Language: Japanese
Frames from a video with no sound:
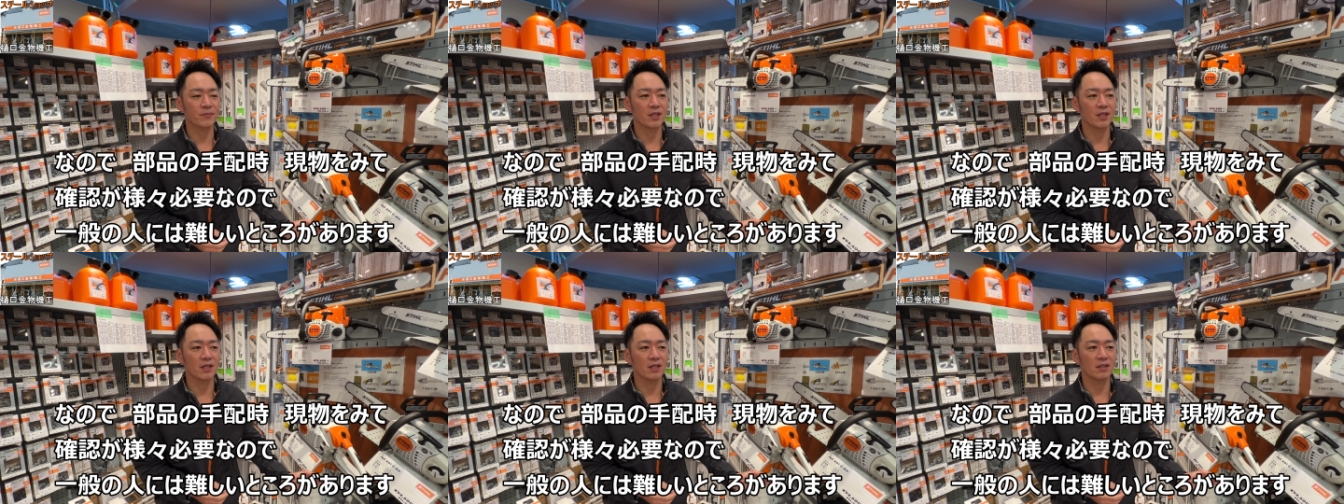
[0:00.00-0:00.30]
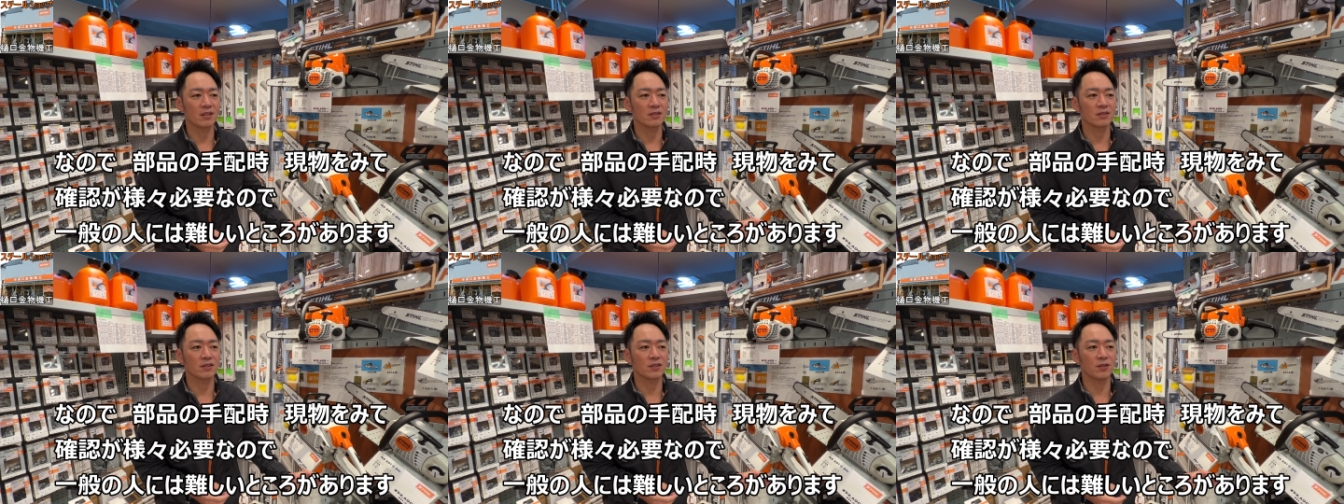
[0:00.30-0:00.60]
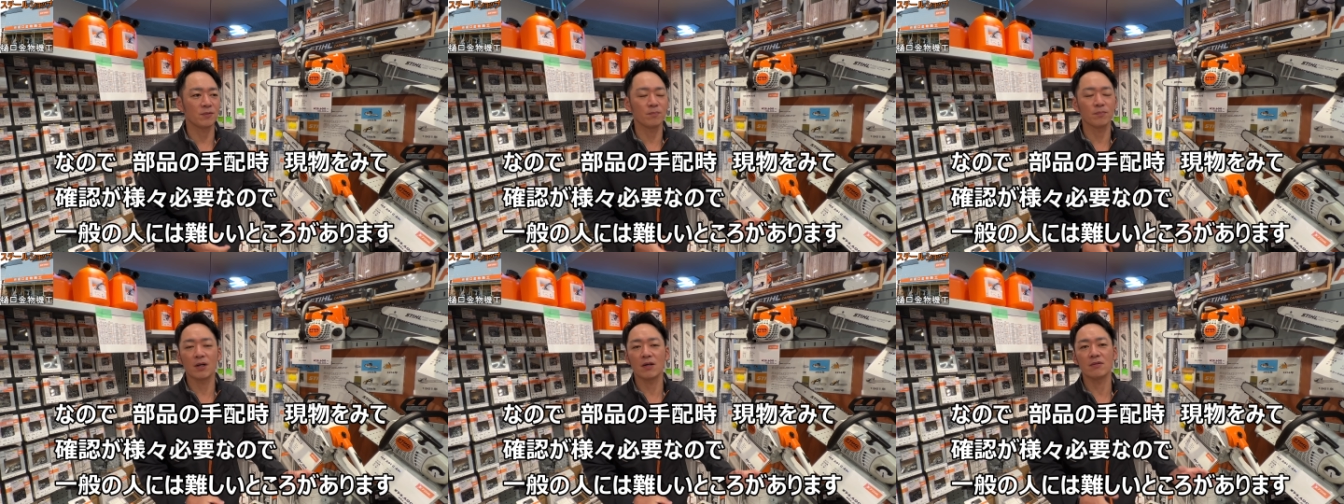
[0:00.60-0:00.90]
えー、
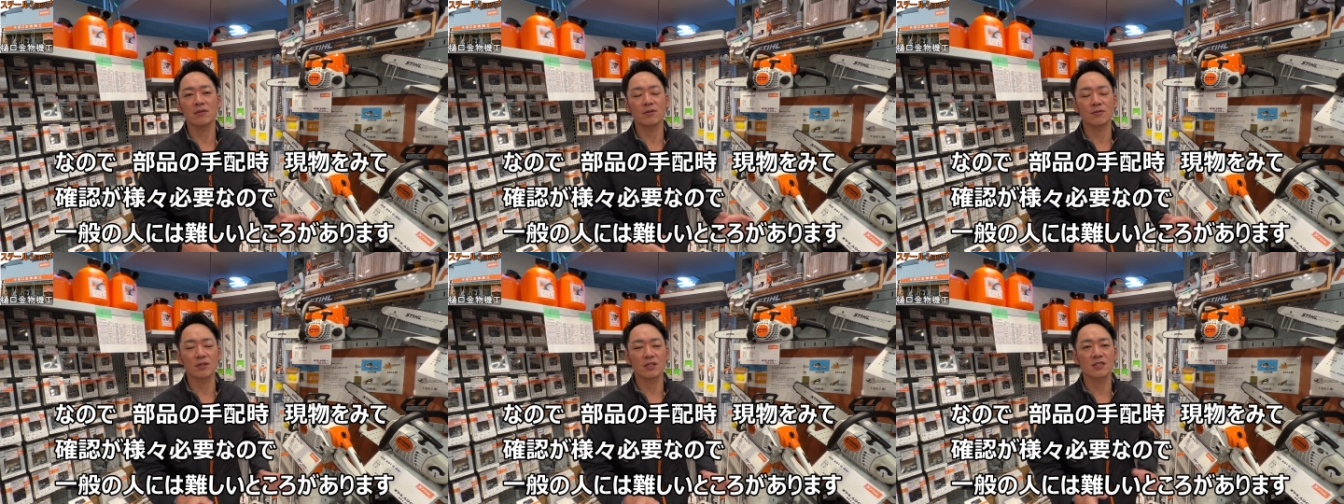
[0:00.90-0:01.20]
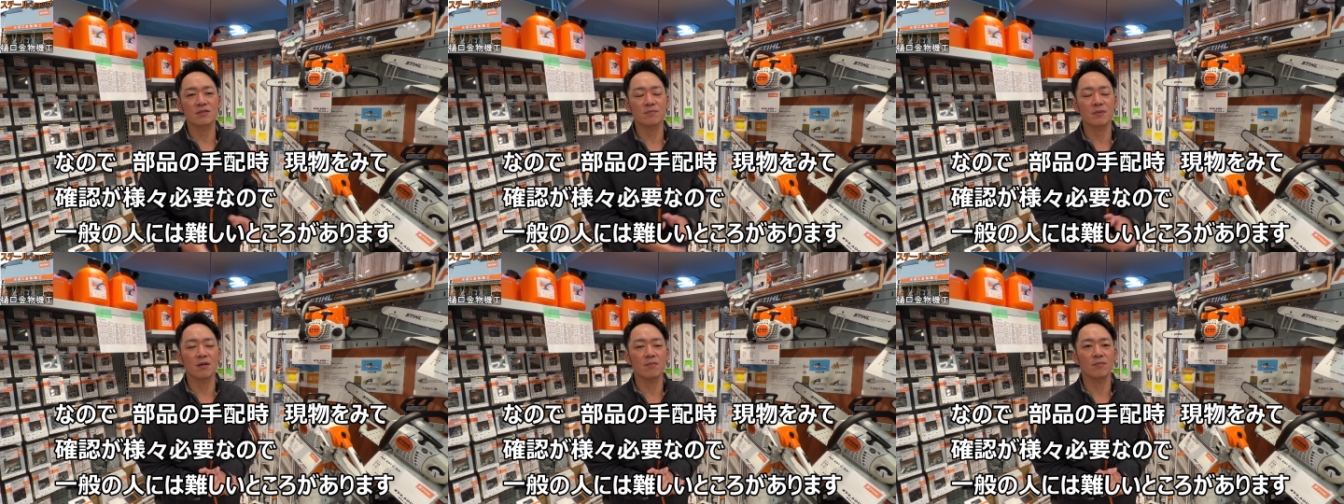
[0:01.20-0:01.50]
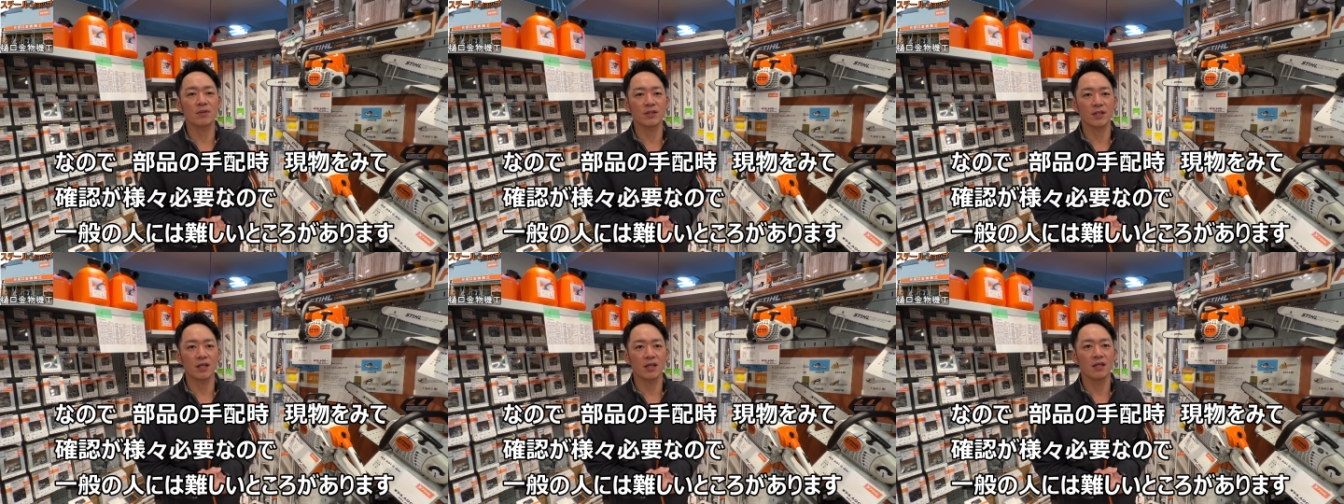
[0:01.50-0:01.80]
品番は同じまん
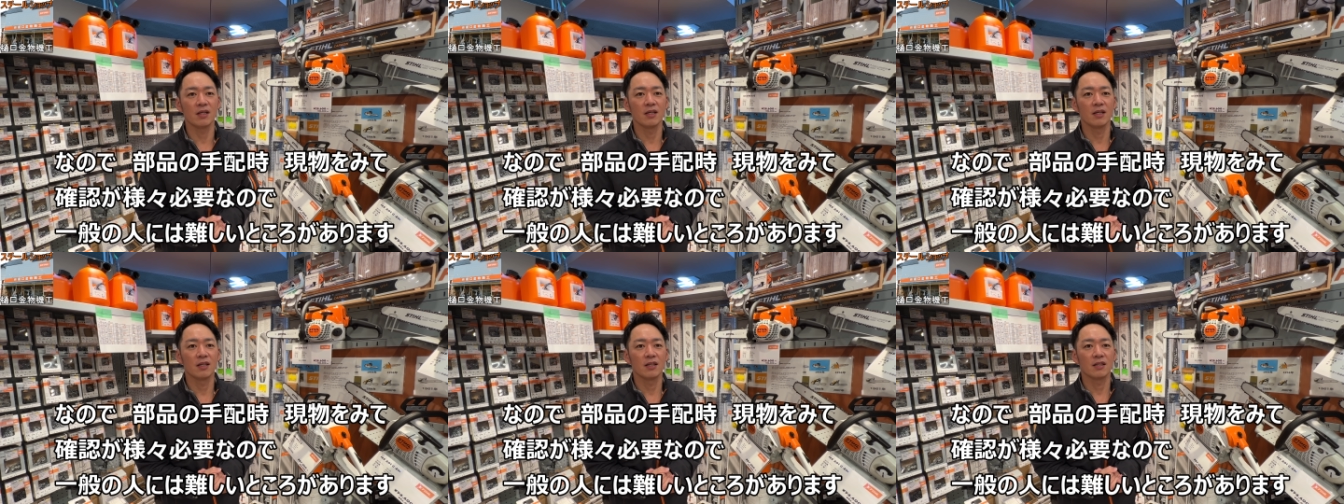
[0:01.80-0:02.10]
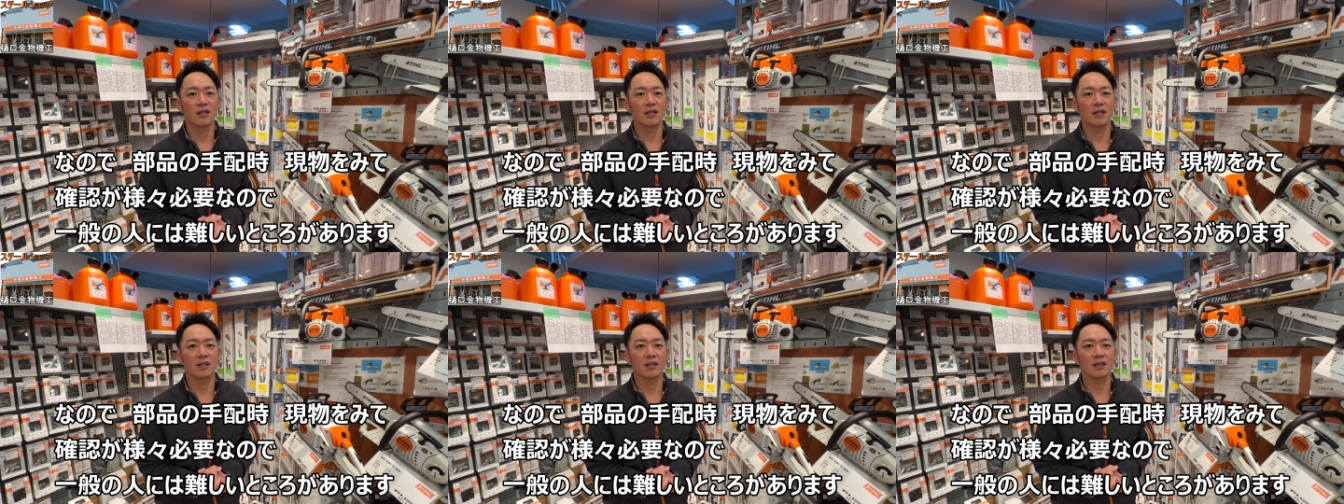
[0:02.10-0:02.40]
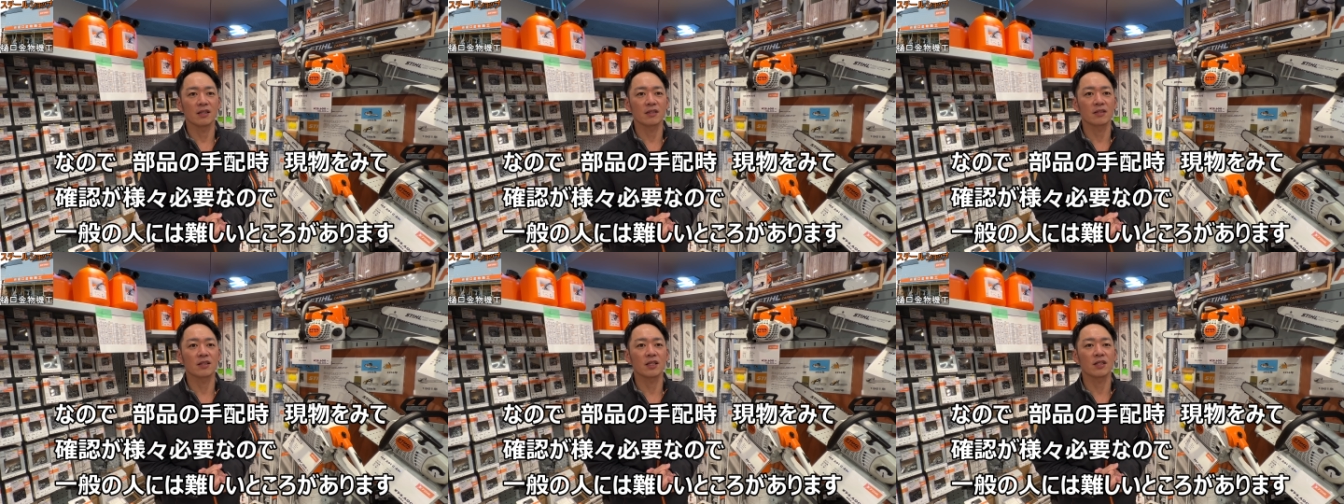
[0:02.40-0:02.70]
まで、えー、
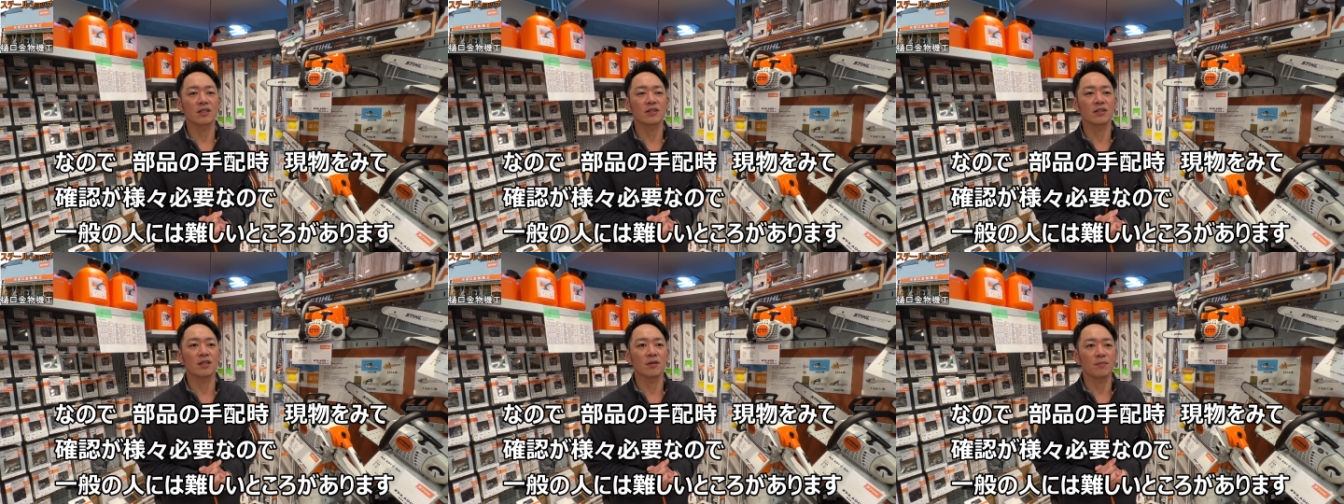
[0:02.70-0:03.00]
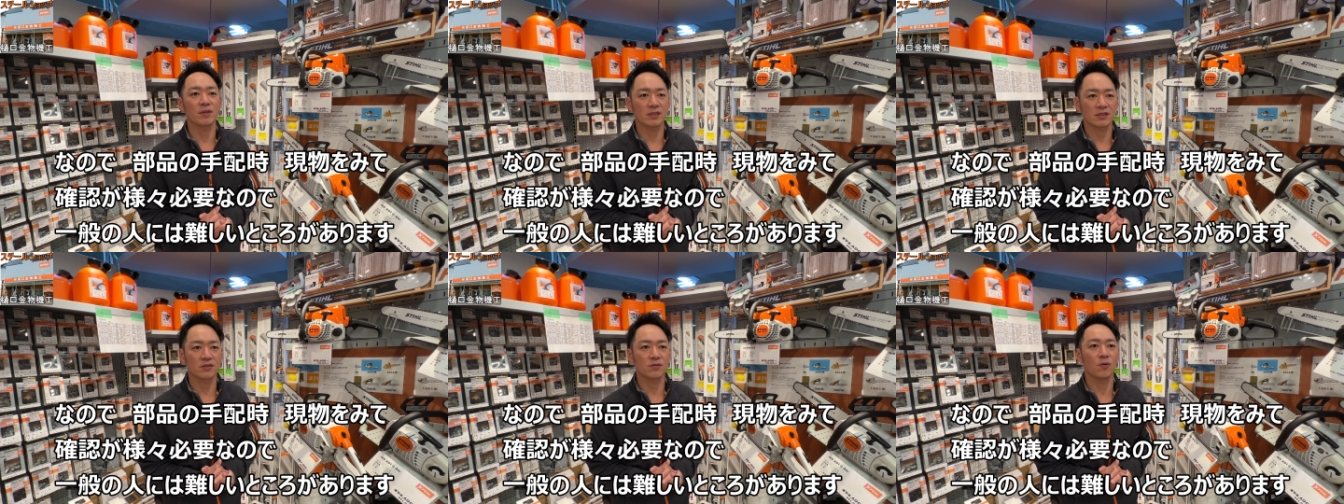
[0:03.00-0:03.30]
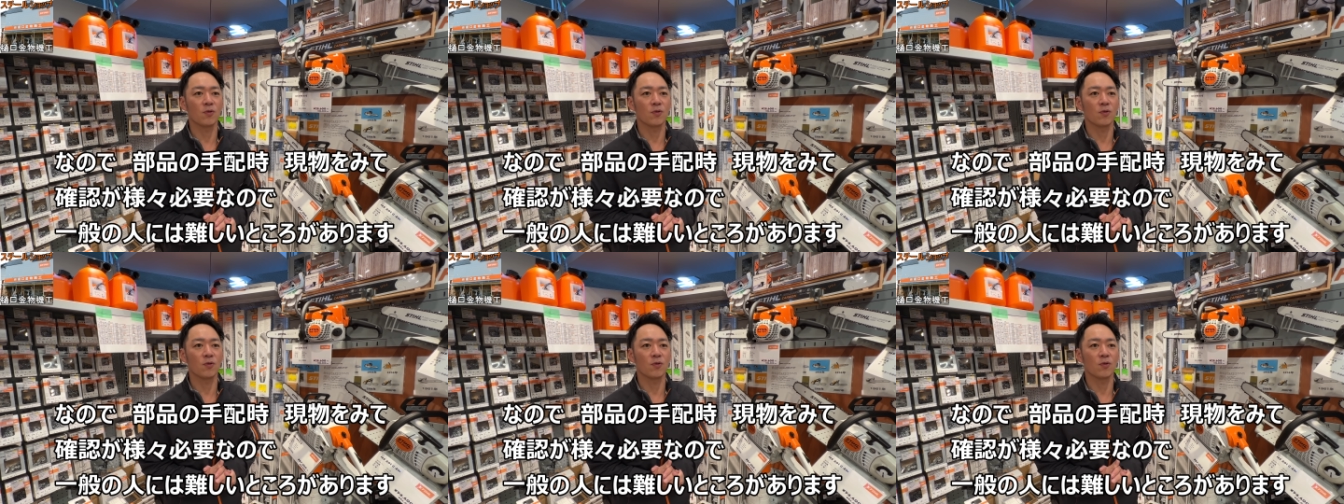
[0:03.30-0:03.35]
やってきてます。